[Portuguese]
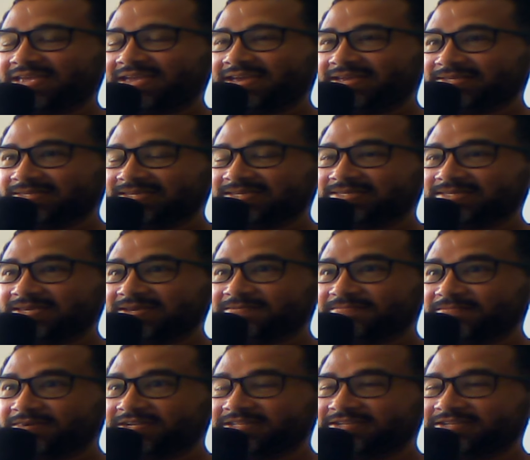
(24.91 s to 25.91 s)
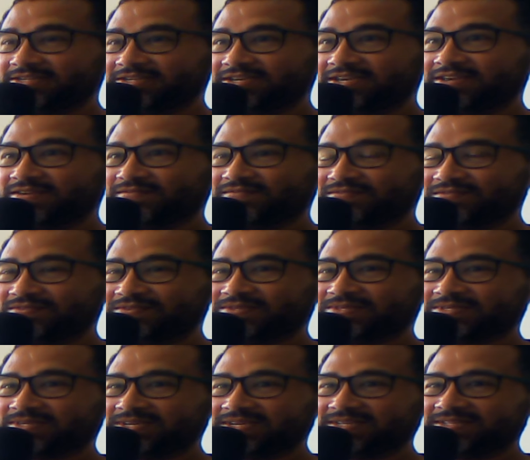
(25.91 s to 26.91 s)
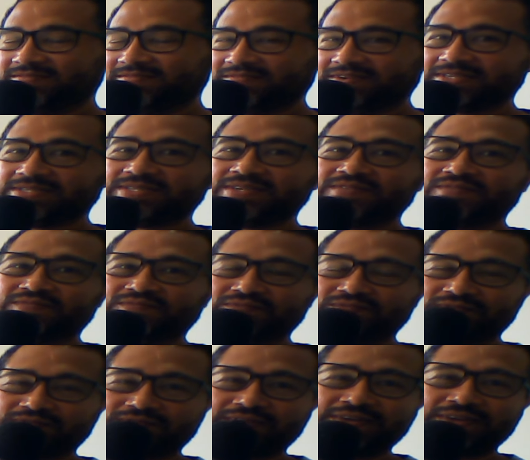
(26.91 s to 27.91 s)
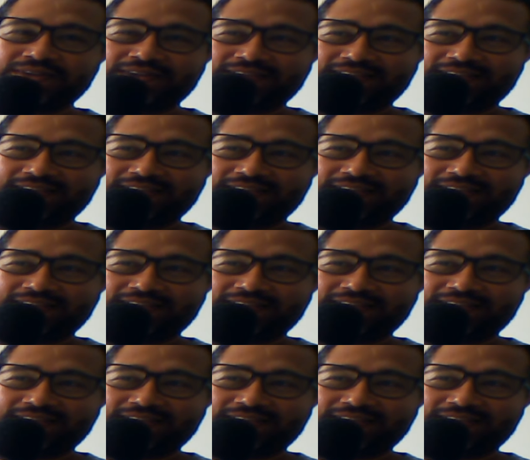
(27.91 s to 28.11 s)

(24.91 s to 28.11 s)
Essa semana de review insana vai ser fogo, hein?